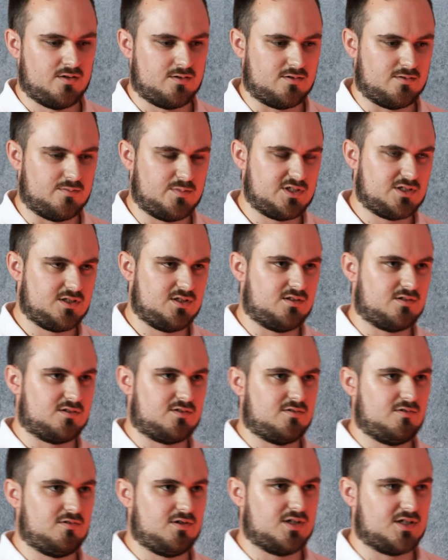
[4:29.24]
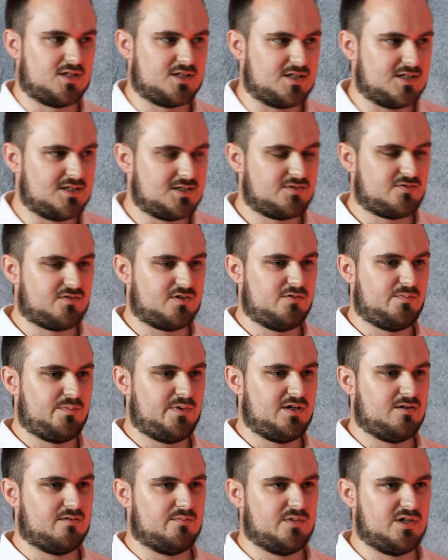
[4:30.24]
wir sind natürlich die
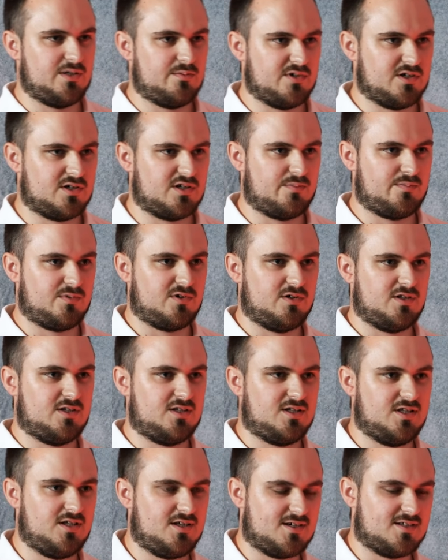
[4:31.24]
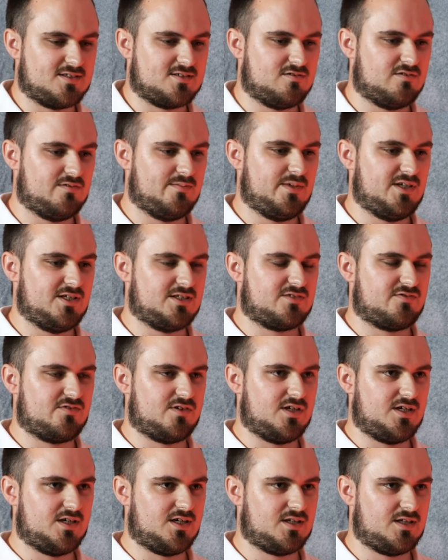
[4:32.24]
SVP und wir machen Politik so, wie wir es für
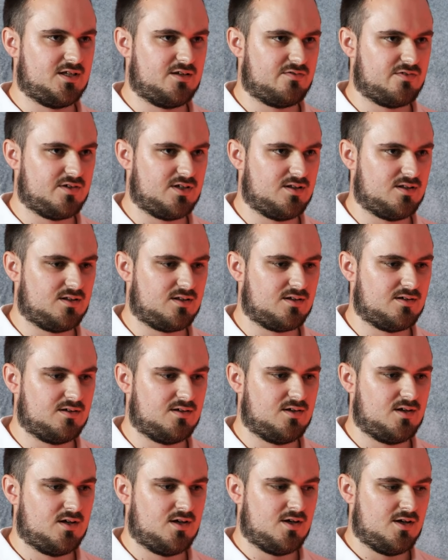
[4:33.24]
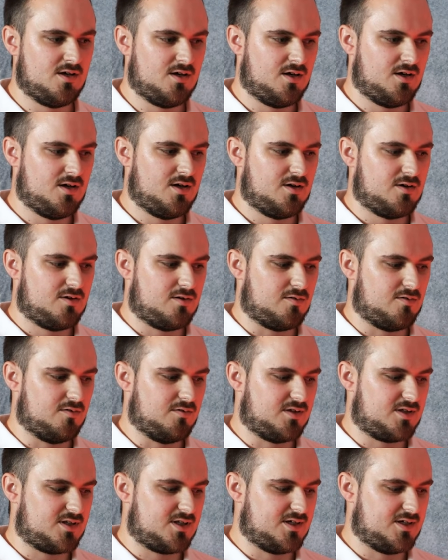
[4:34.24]
richtig finden.
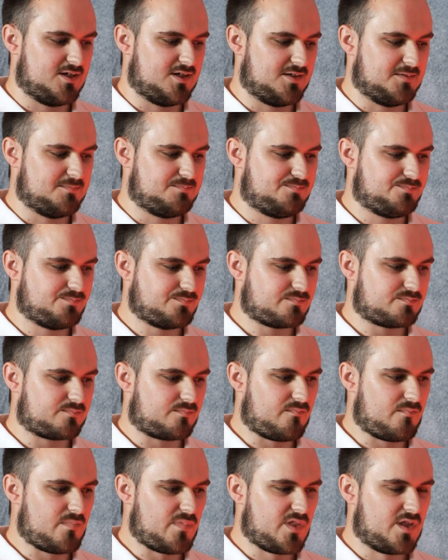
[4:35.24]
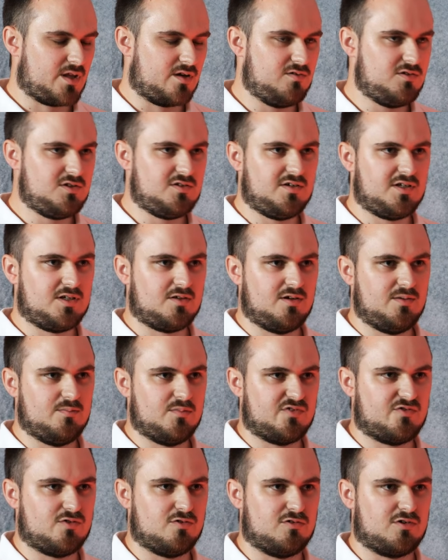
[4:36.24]
Und äh, uns wird ja
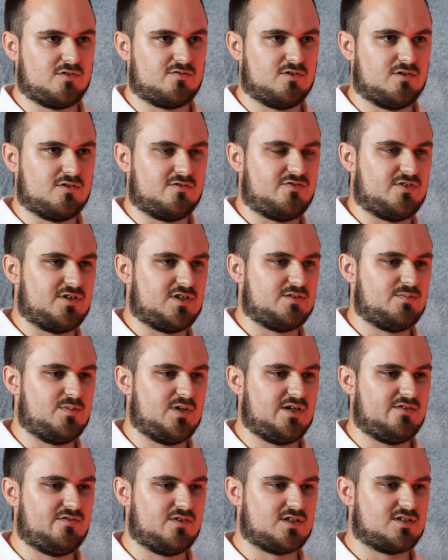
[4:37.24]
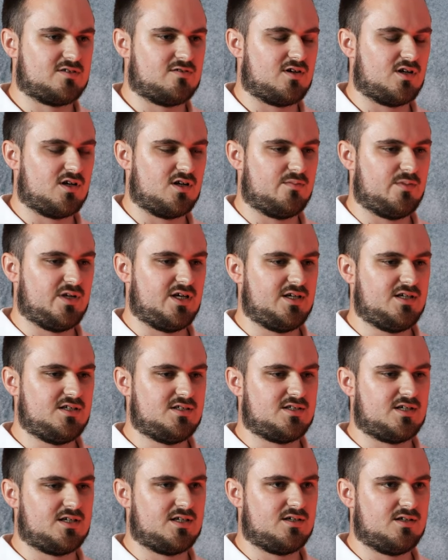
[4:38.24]
immer vorgeworfen, dass wir einfach zu allem Nein
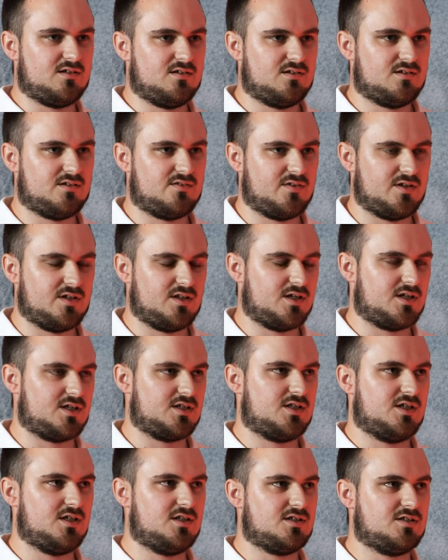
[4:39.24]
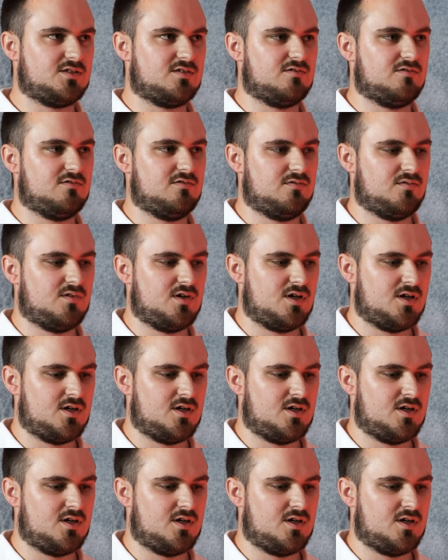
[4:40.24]
sagen. Das finde ich ist nicht so.